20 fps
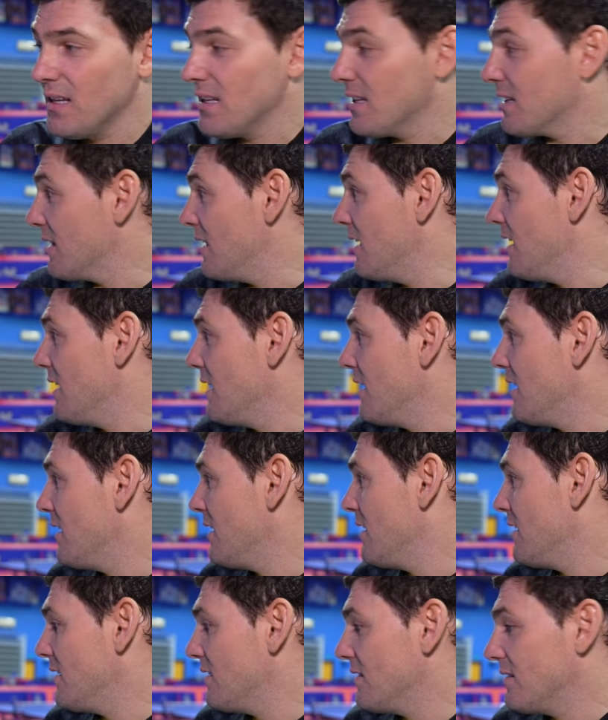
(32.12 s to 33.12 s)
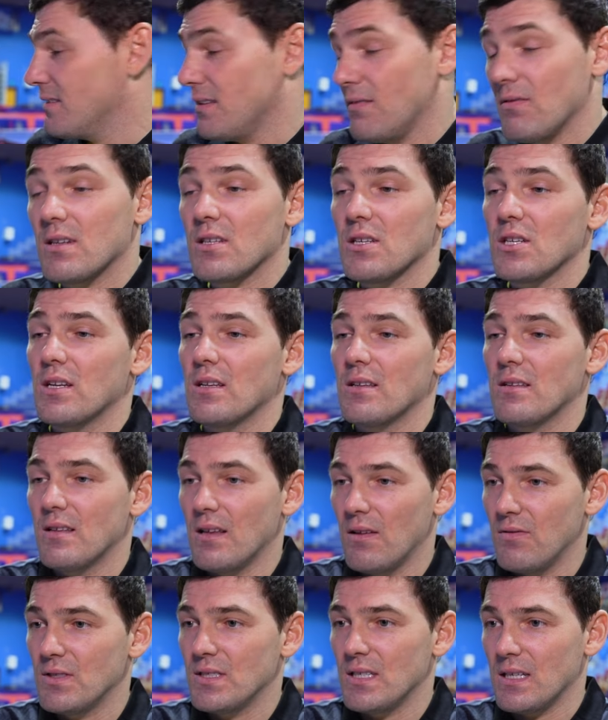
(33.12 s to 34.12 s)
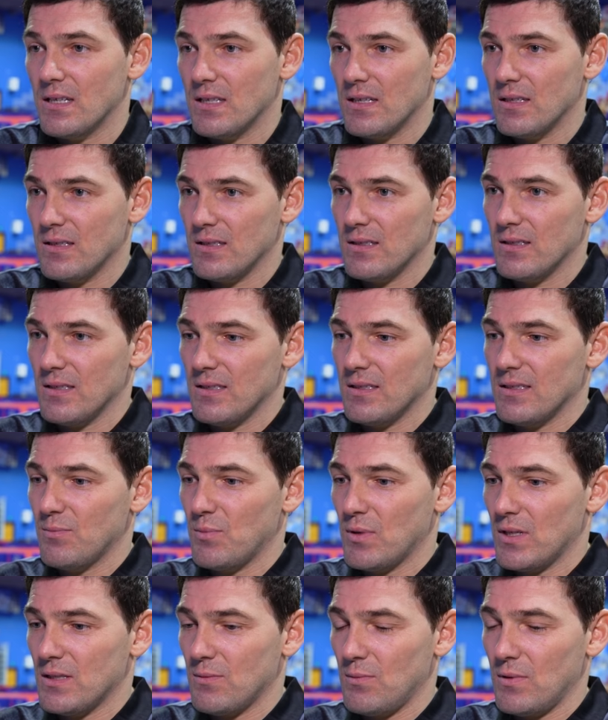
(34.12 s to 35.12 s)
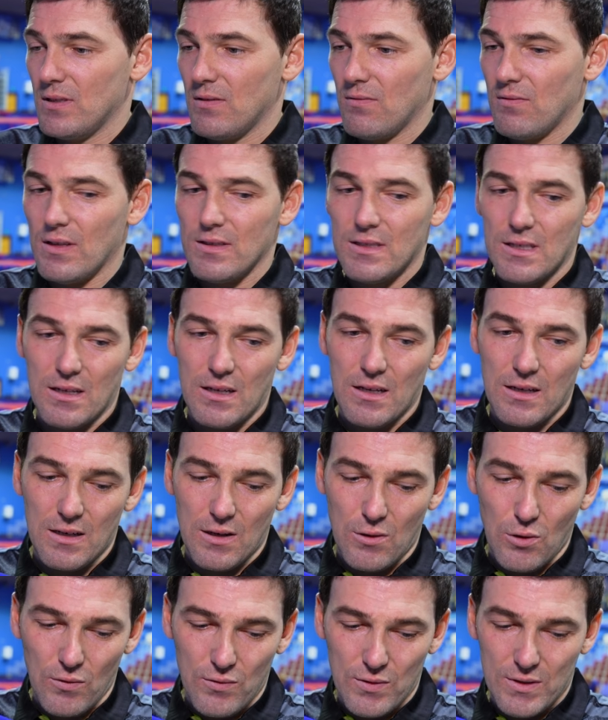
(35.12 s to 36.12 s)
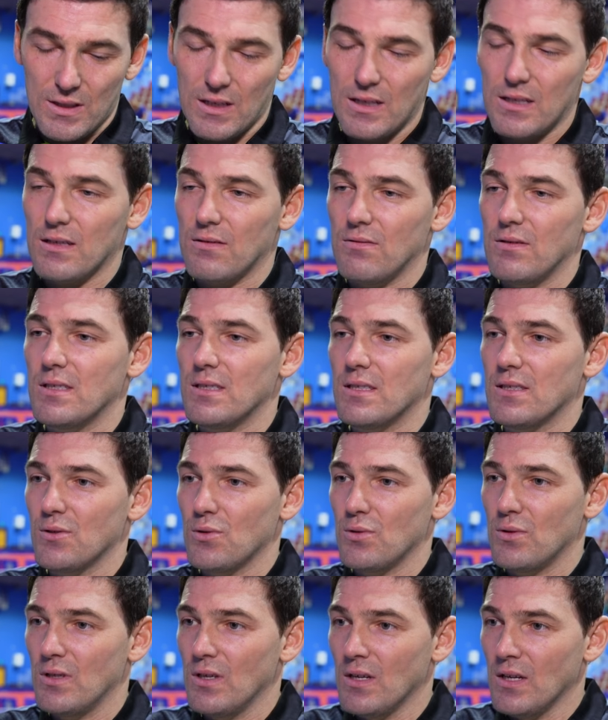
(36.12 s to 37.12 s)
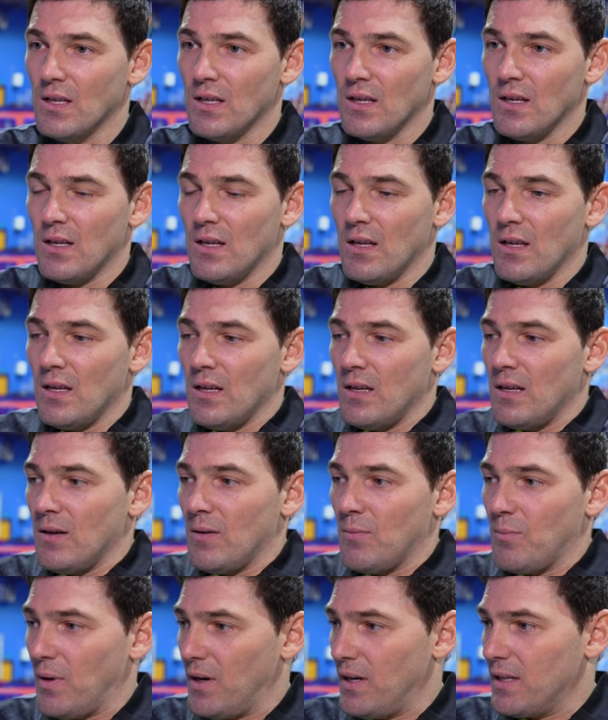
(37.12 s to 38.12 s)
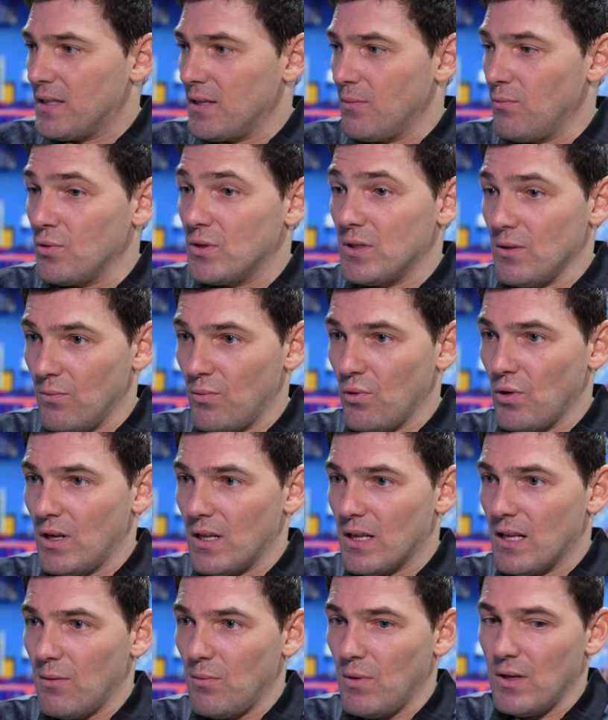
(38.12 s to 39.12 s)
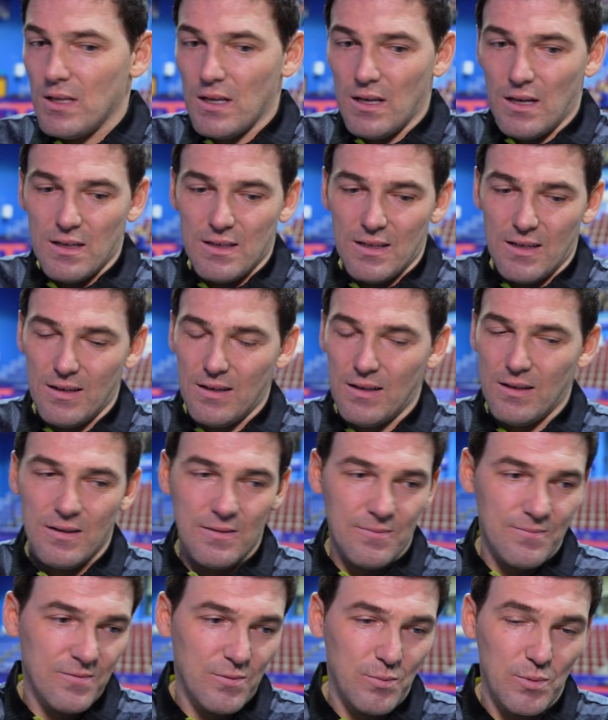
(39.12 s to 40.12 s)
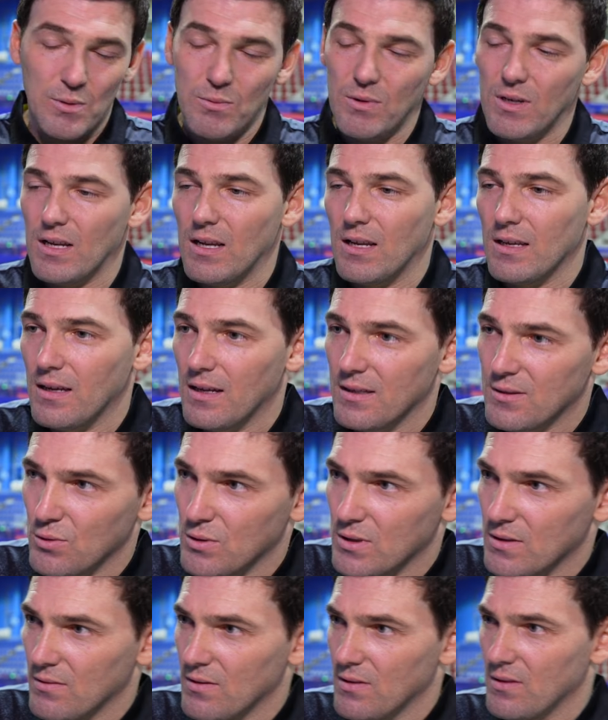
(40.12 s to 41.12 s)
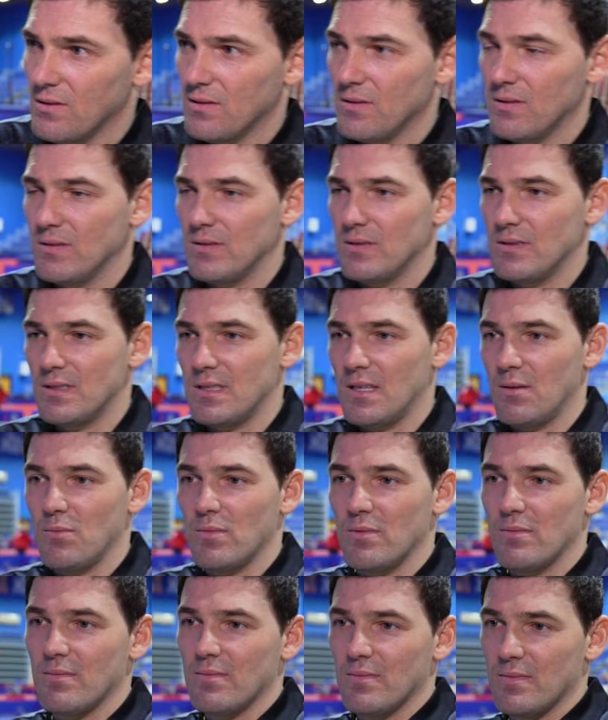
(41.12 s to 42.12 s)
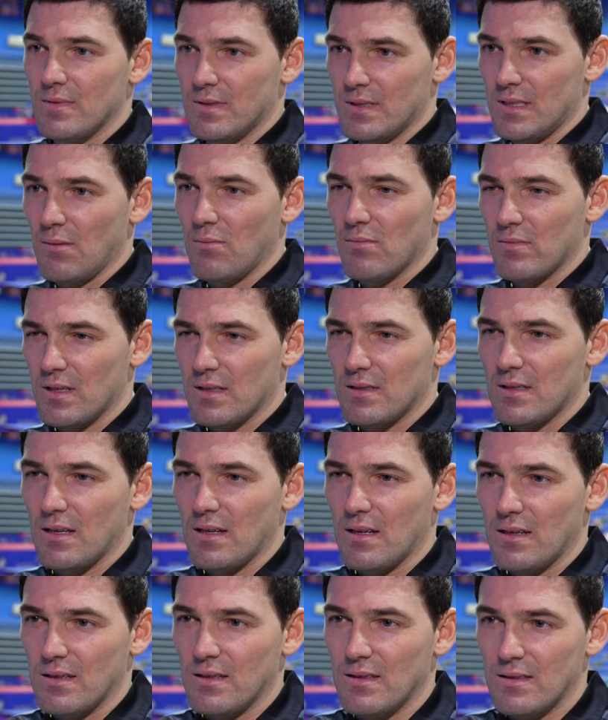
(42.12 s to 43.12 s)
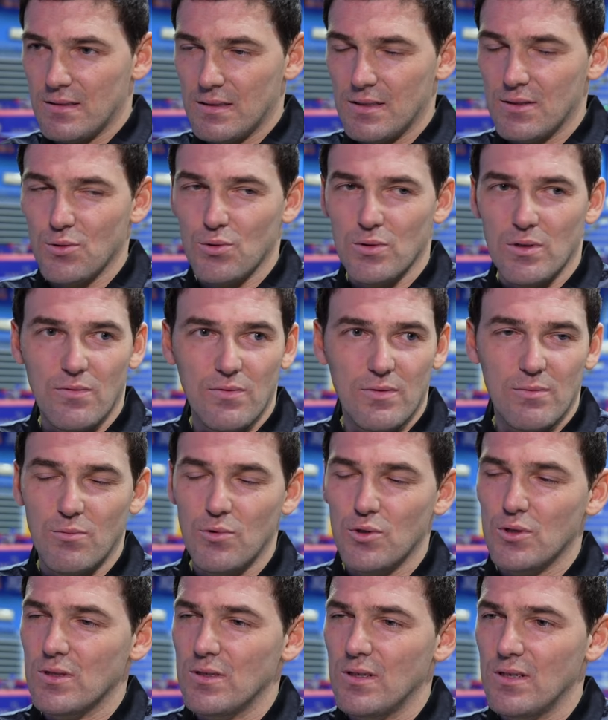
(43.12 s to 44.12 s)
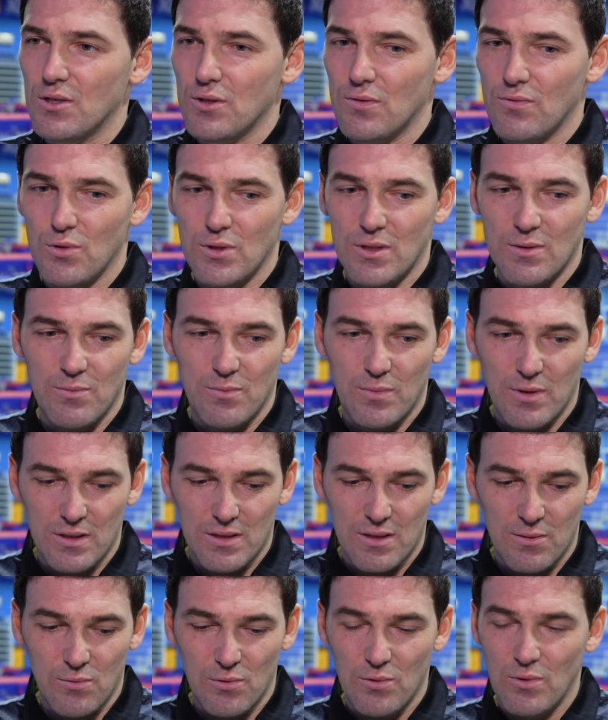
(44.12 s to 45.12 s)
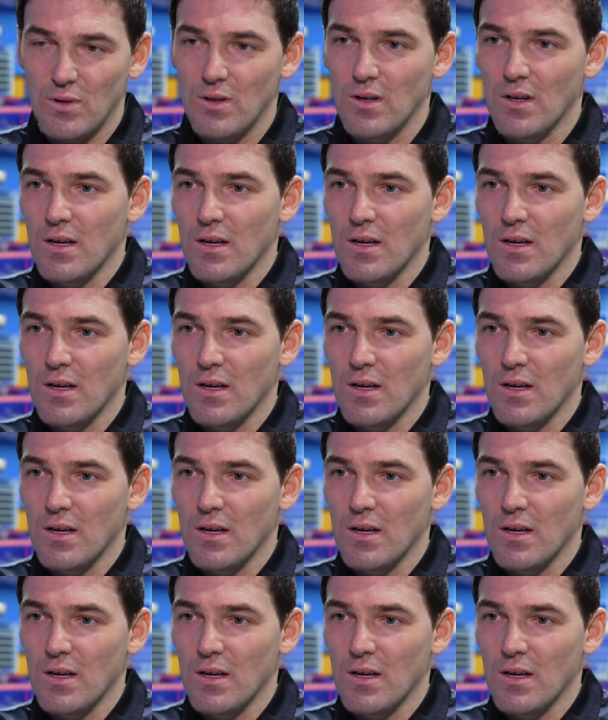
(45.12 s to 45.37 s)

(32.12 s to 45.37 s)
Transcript: Для, наверное, для всех э, спортсменов, для всех игроков стартовый сезон. Поэтому, тем более для меня, я в премьер-лиге отсутствовал 7 7 где-то сезонов, может даже 8. Поэтому... Кошмар.